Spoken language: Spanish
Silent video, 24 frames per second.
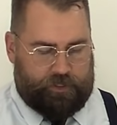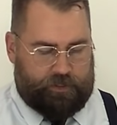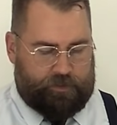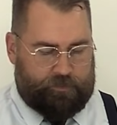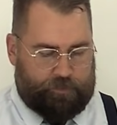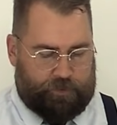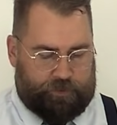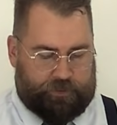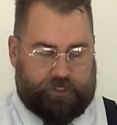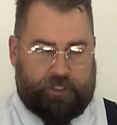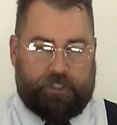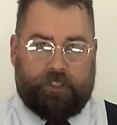
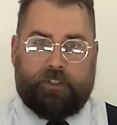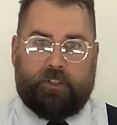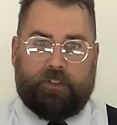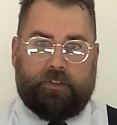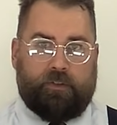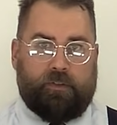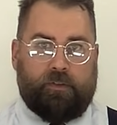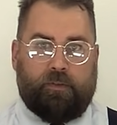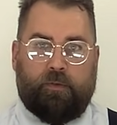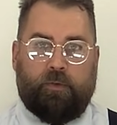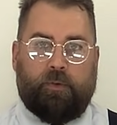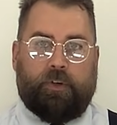pues
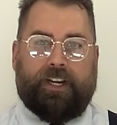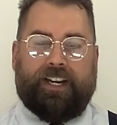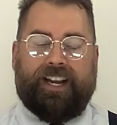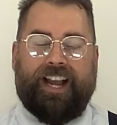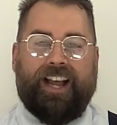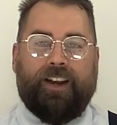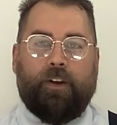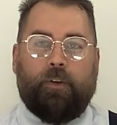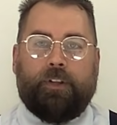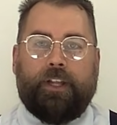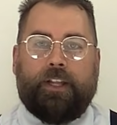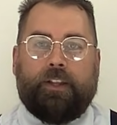es un
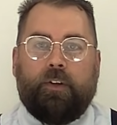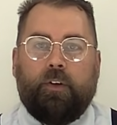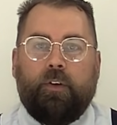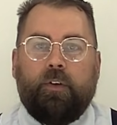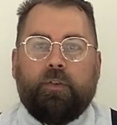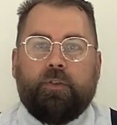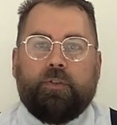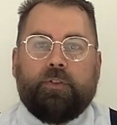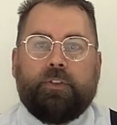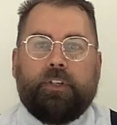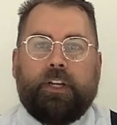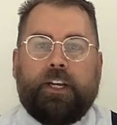regalo de
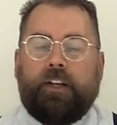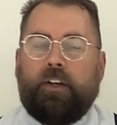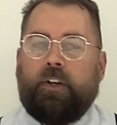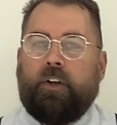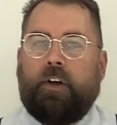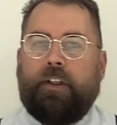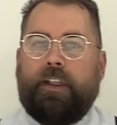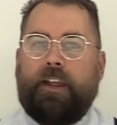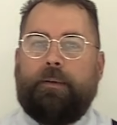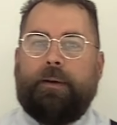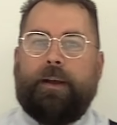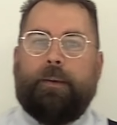Dios. Y
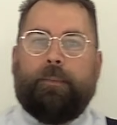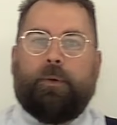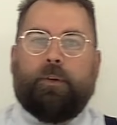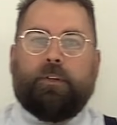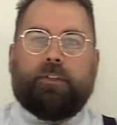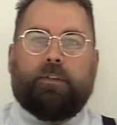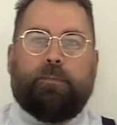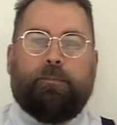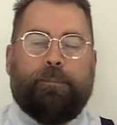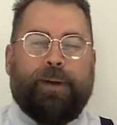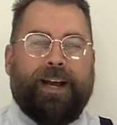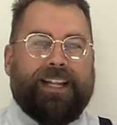no
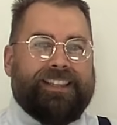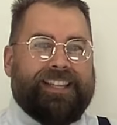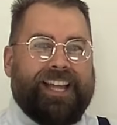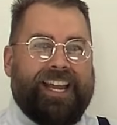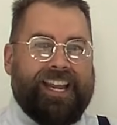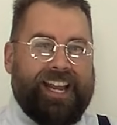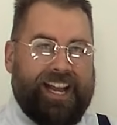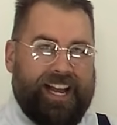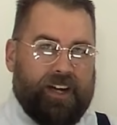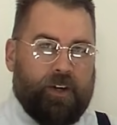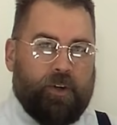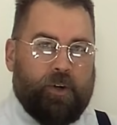debemos
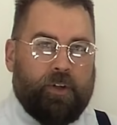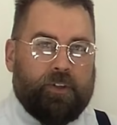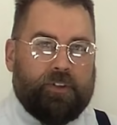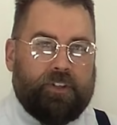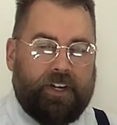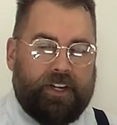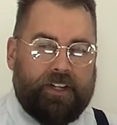batallar contra